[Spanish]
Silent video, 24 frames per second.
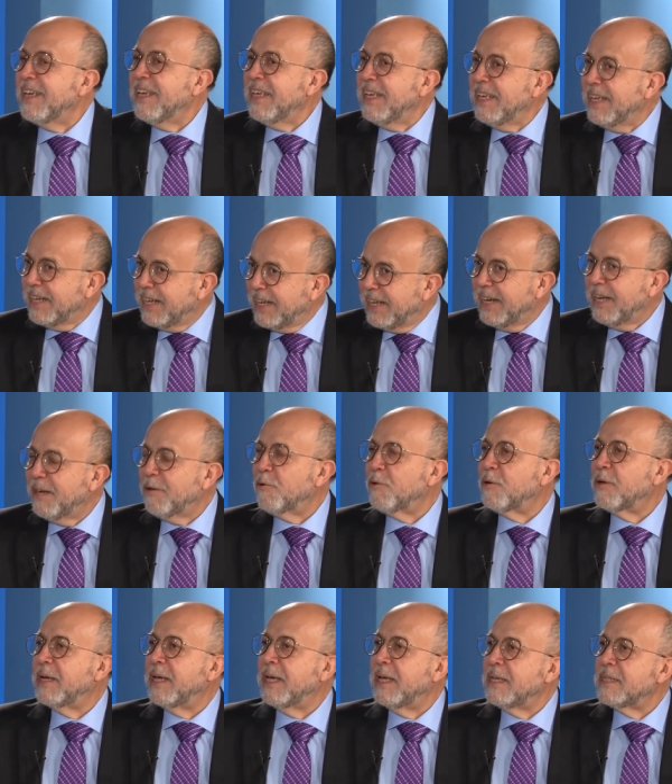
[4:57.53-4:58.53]
Y
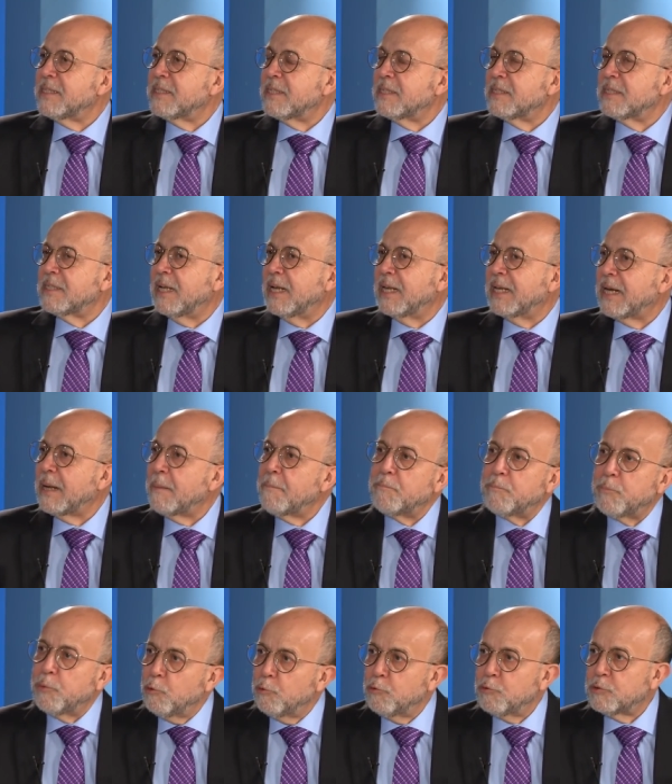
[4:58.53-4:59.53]
creo que ese es el gran
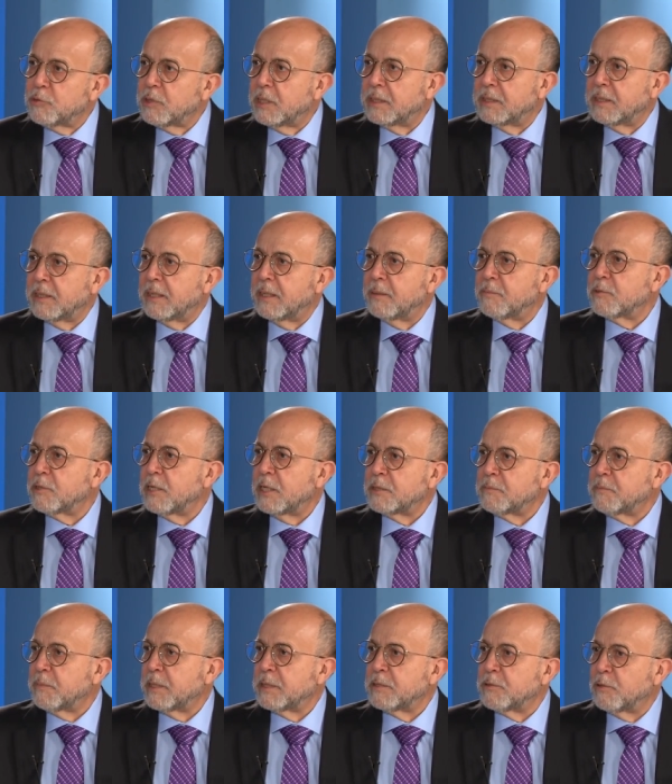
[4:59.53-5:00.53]
plus que tenemos las
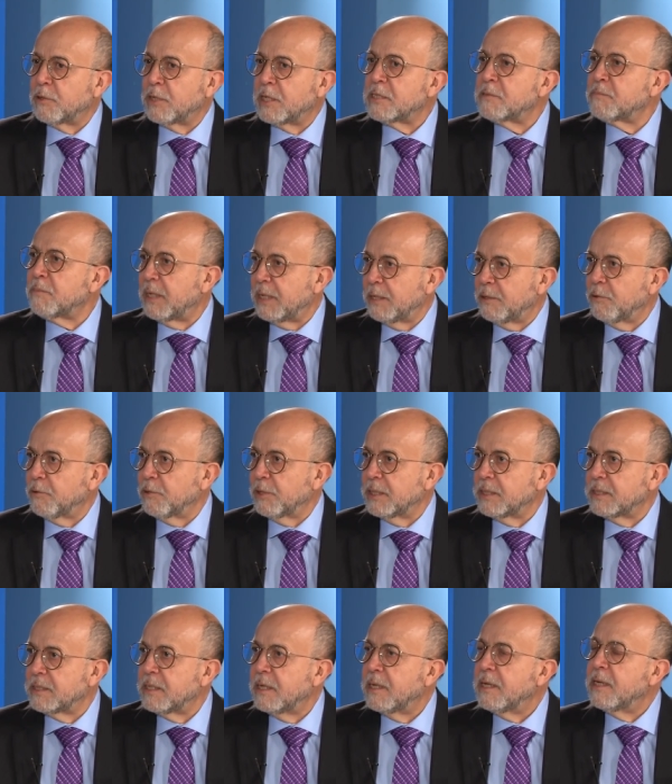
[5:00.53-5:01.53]
personas
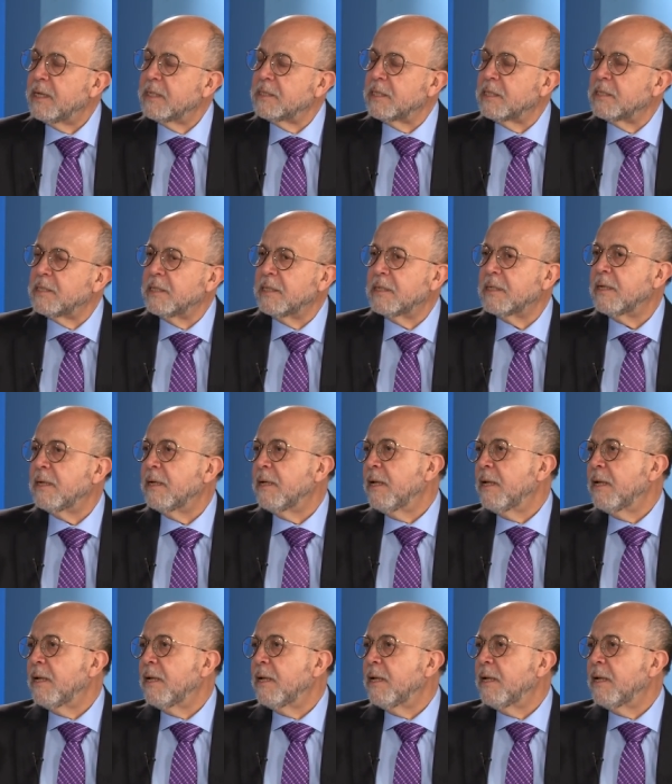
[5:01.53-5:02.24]
mayores. Es decir,